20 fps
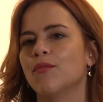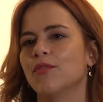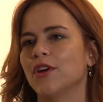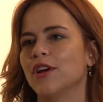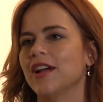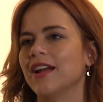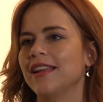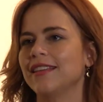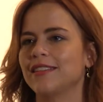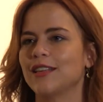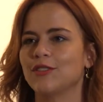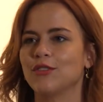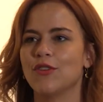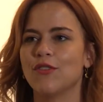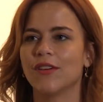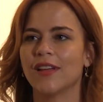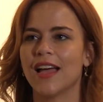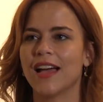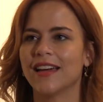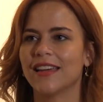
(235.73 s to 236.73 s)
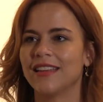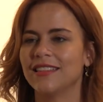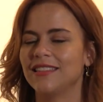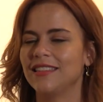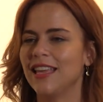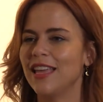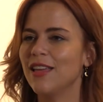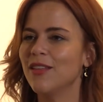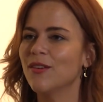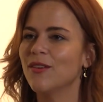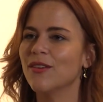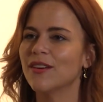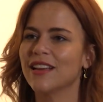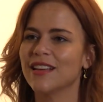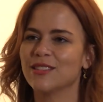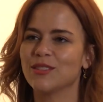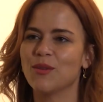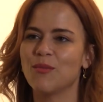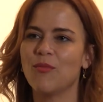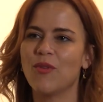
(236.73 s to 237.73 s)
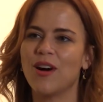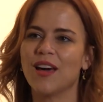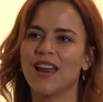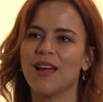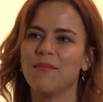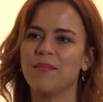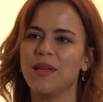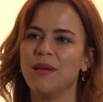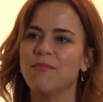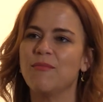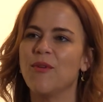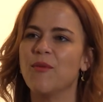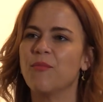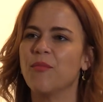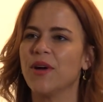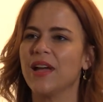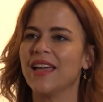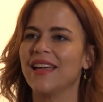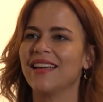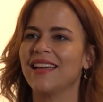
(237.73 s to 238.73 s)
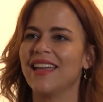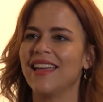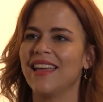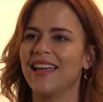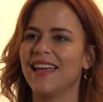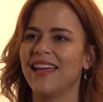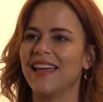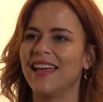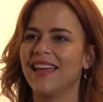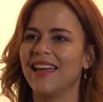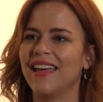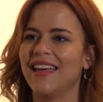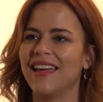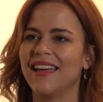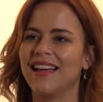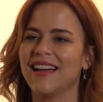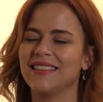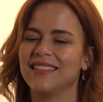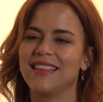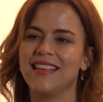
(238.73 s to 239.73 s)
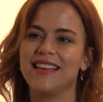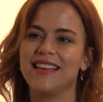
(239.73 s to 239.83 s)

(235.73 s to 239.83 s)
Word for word: Una organización que ha crecido, que somos ahora mismo pues eh, casi